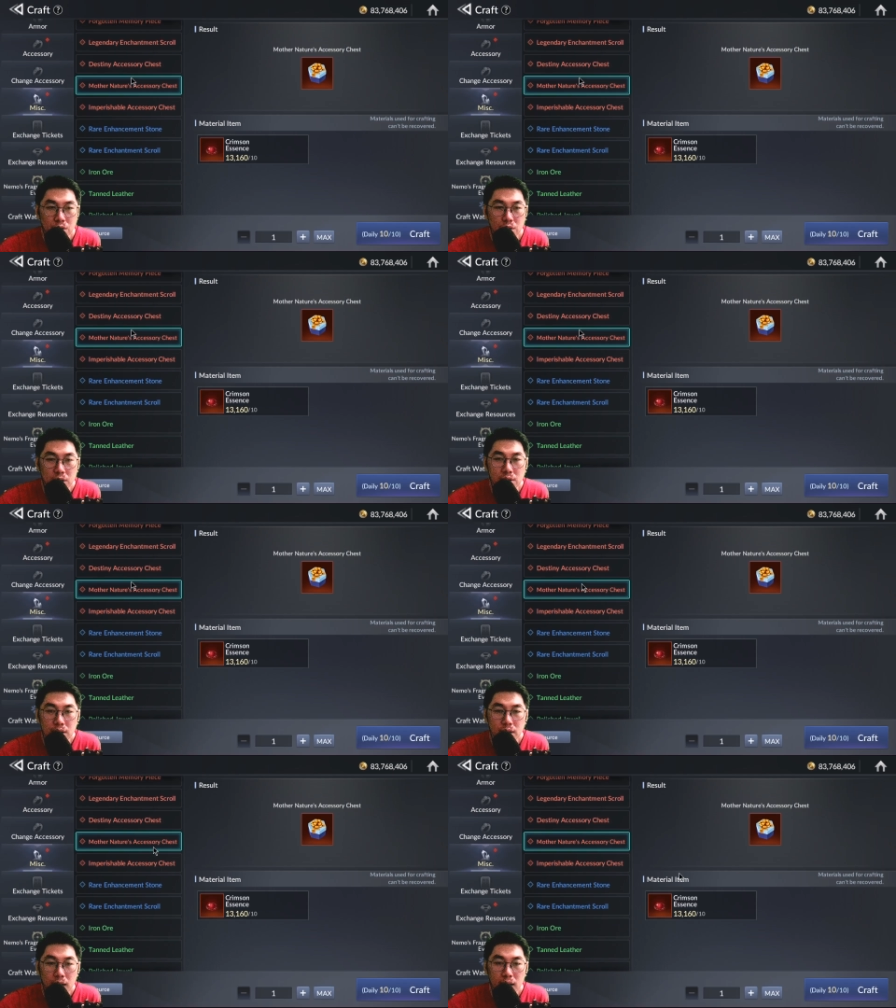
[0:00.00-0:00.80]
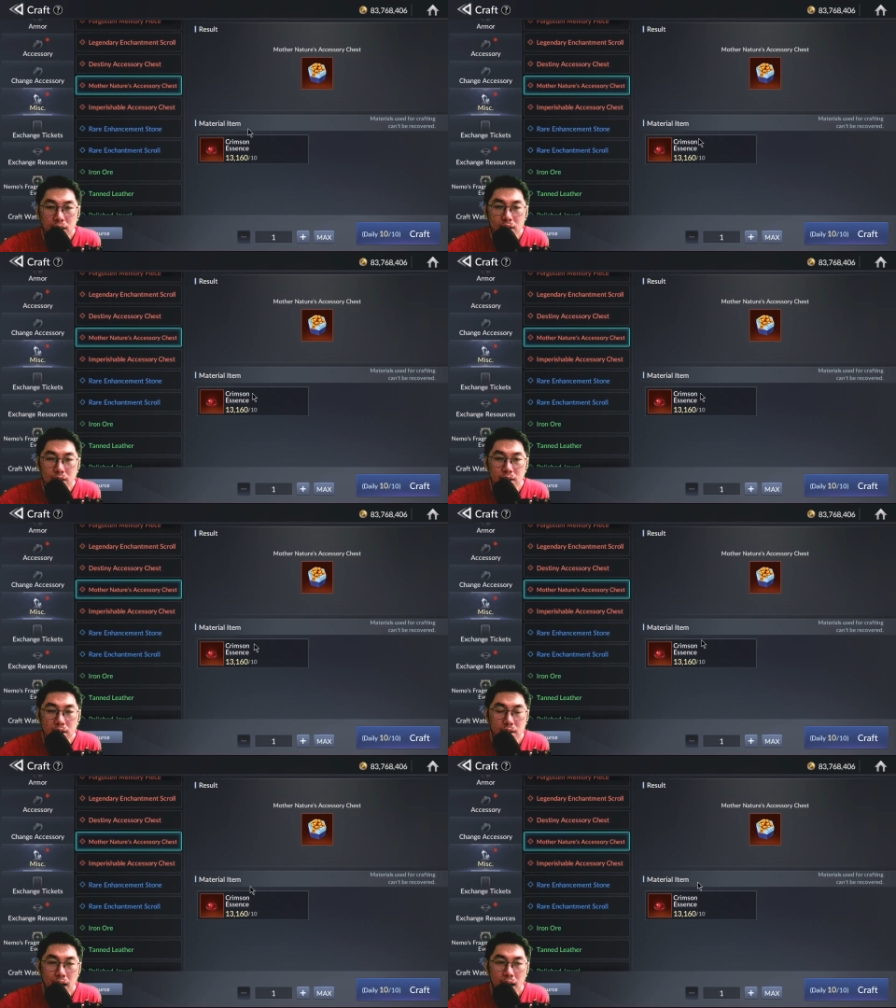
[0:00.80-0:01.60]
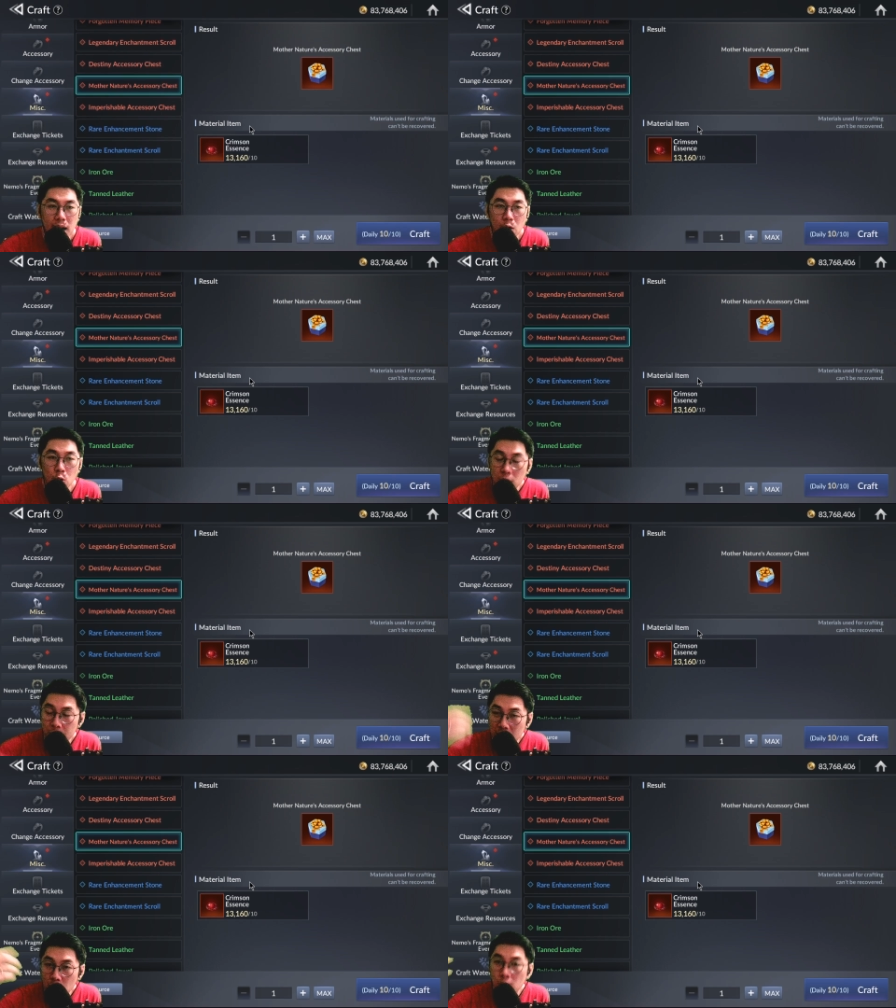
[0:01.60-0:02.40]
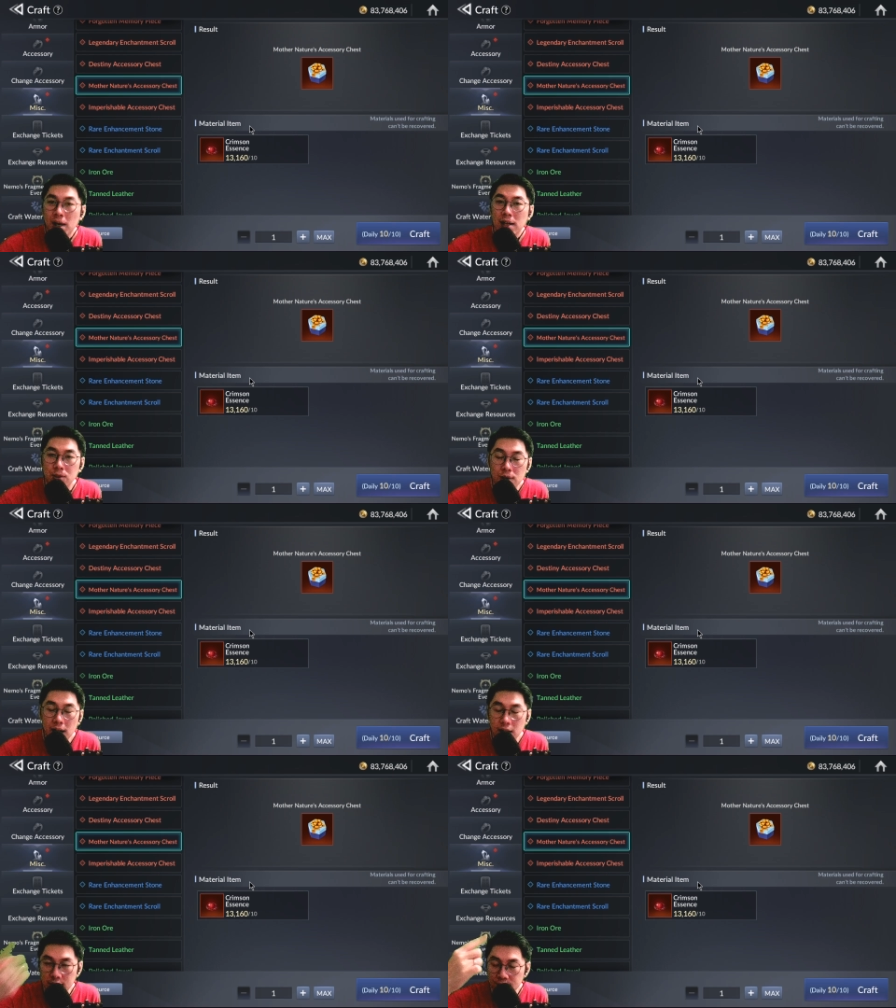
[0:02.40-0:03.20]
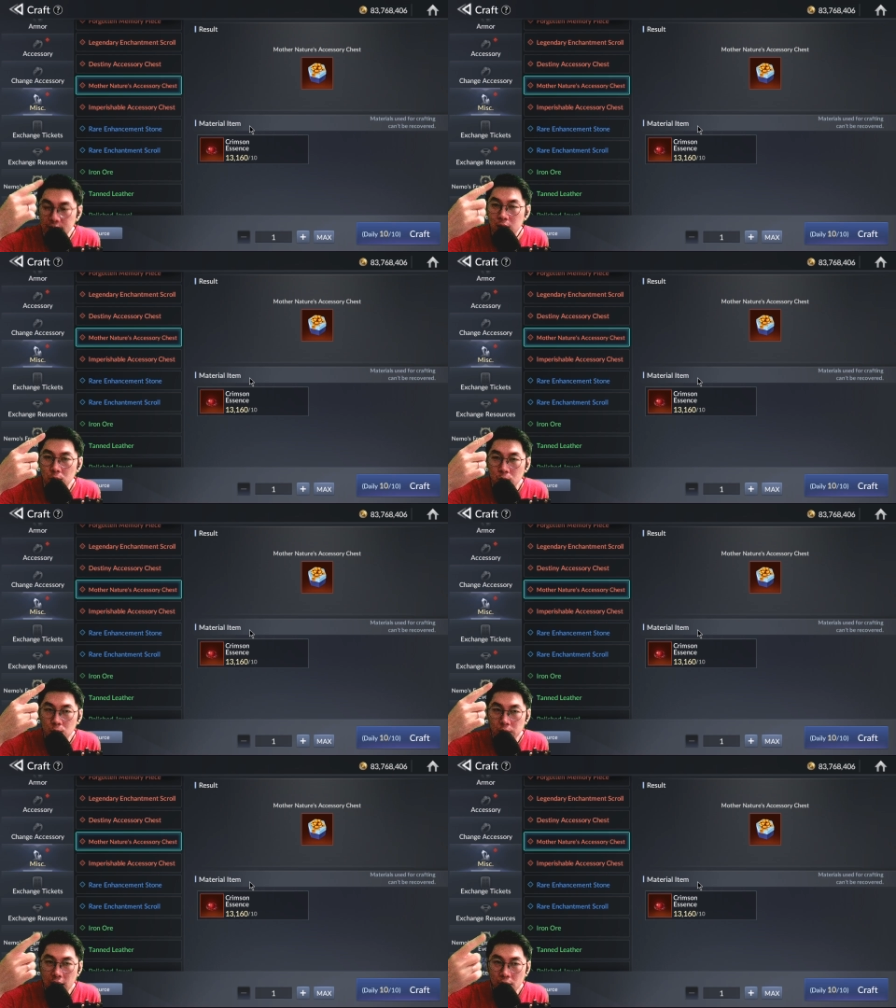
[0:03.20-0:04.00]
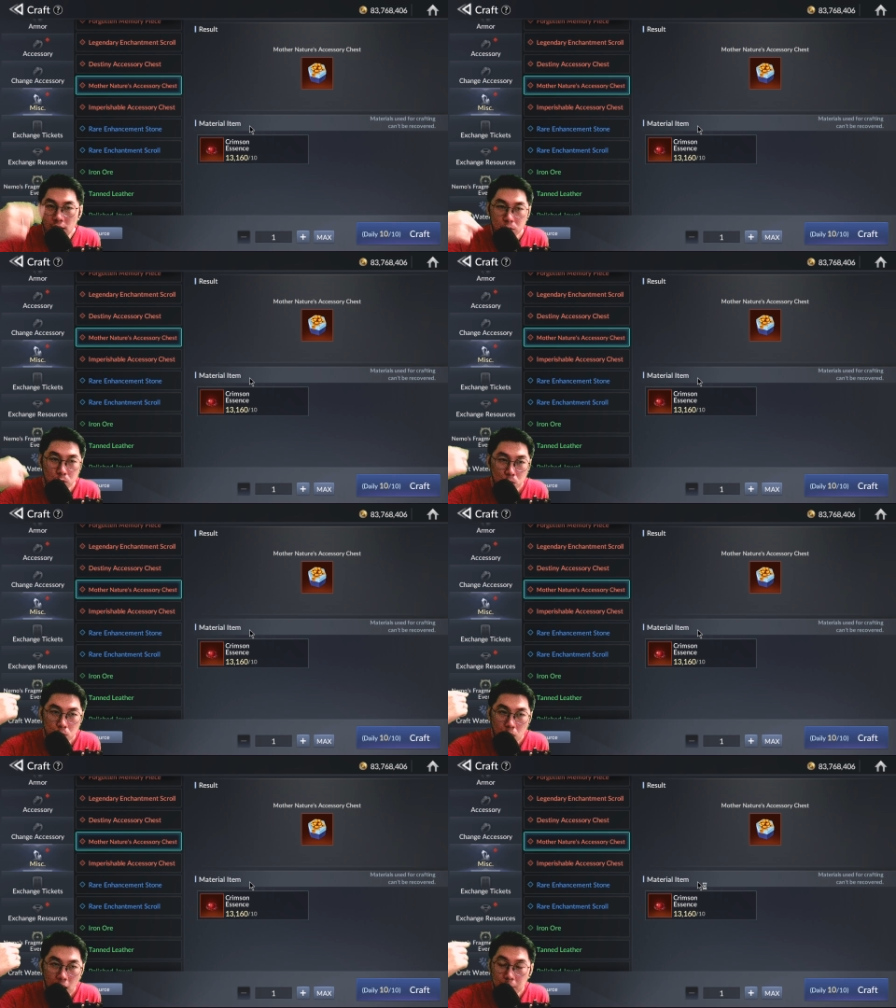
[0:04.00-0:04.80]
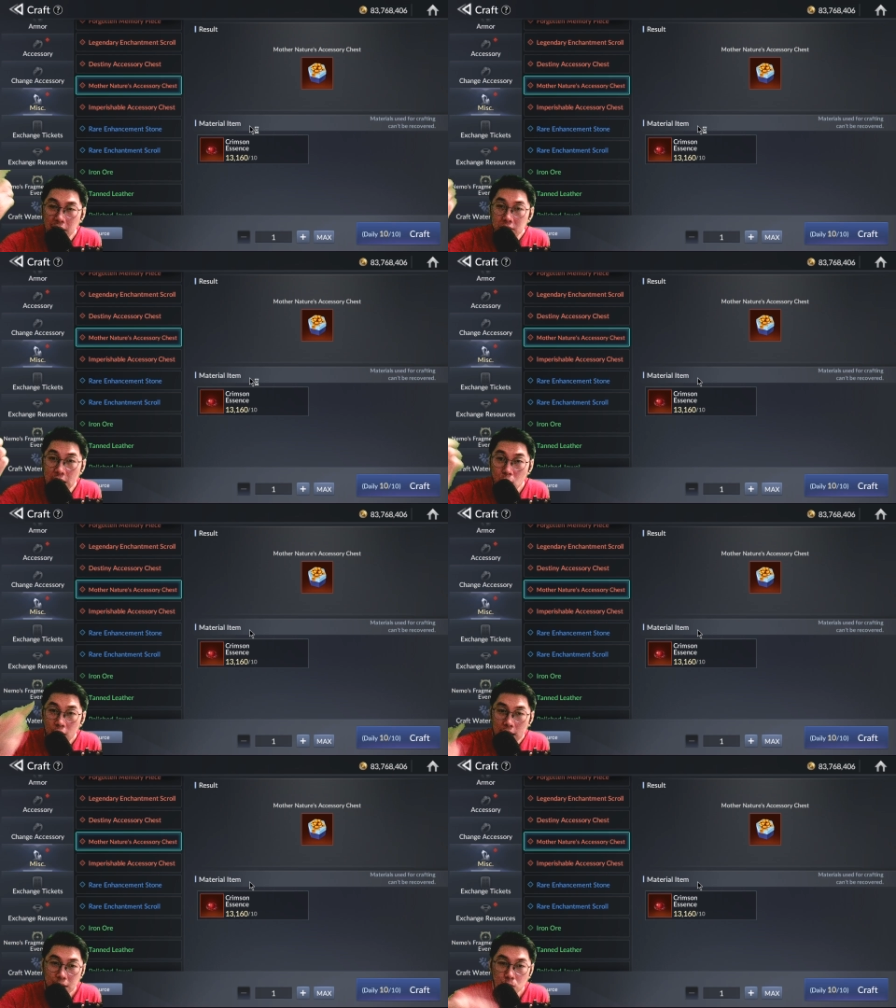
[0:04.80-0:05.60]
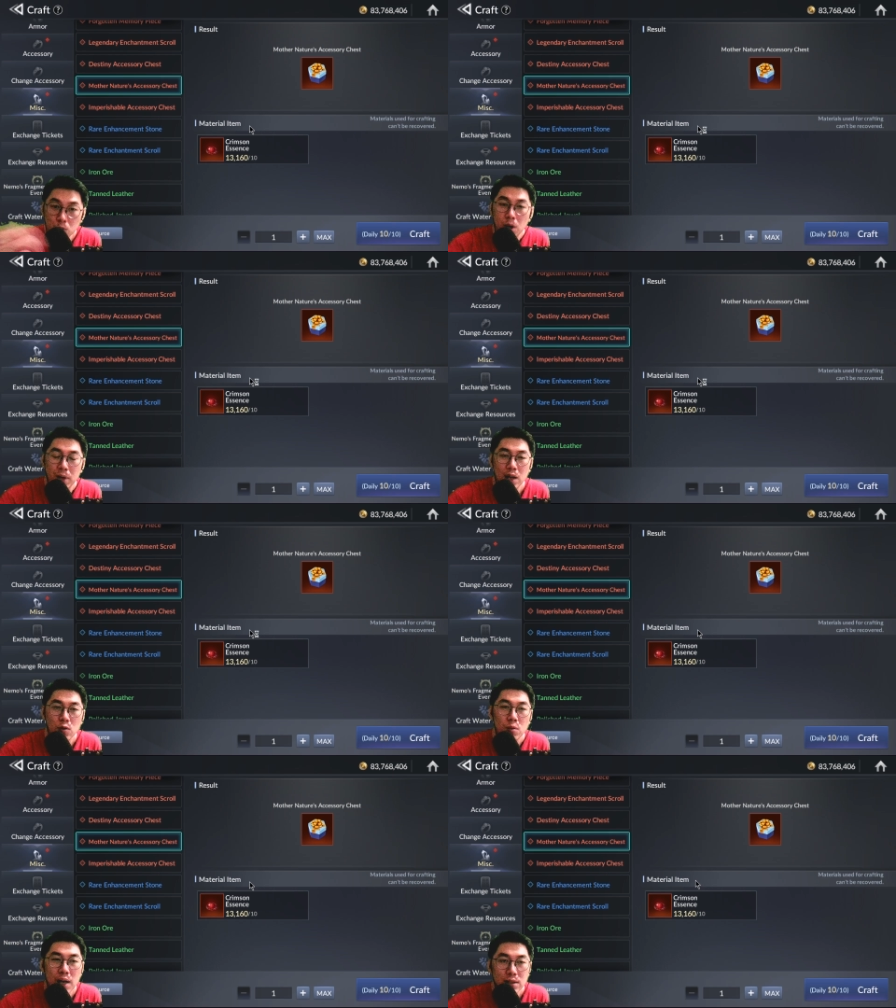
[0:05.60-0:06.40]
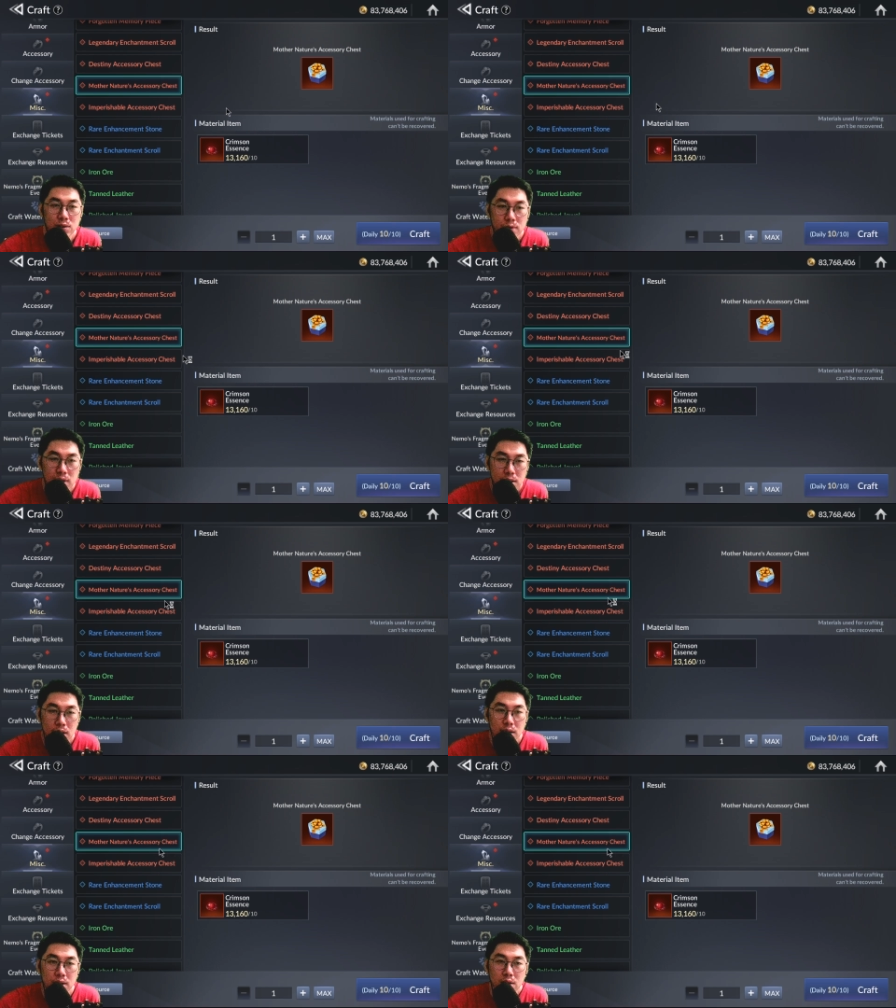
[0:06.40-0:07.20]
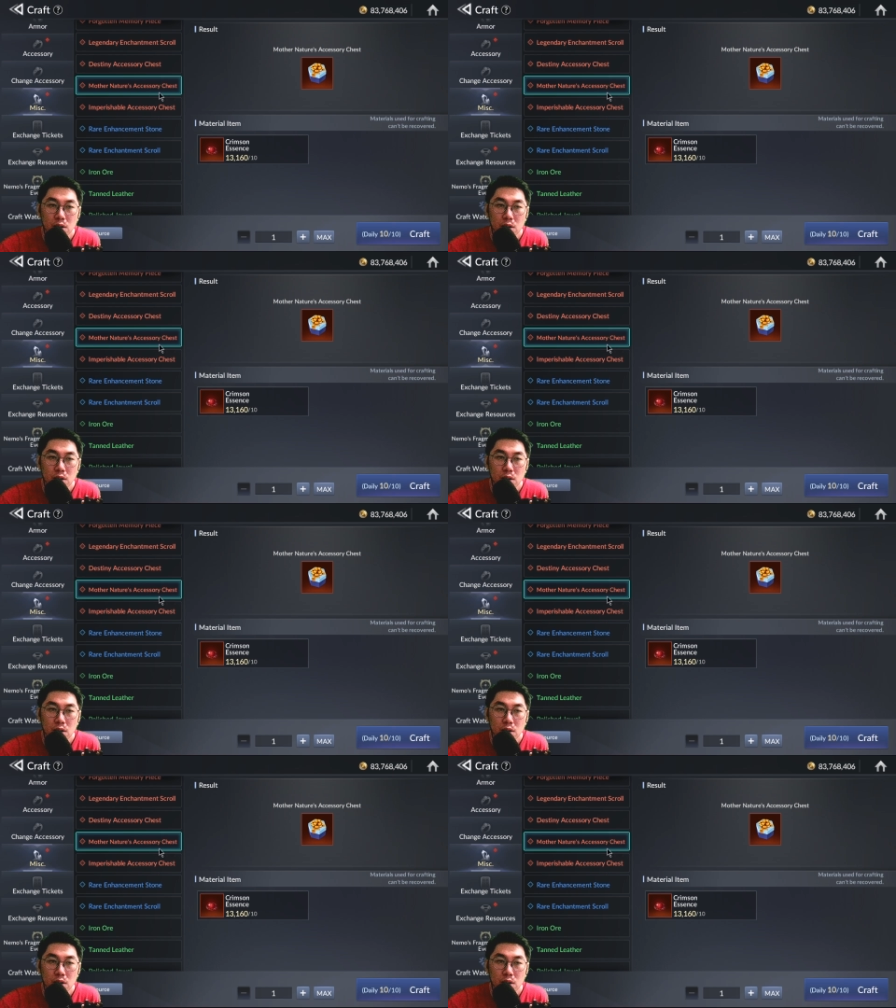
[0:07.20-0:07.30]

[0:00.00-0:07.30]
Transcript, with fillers: di sini ya yang udah pernah gue bahas juga di video yang waktu update saya Korea itu udah pernah gue bahas juga jadi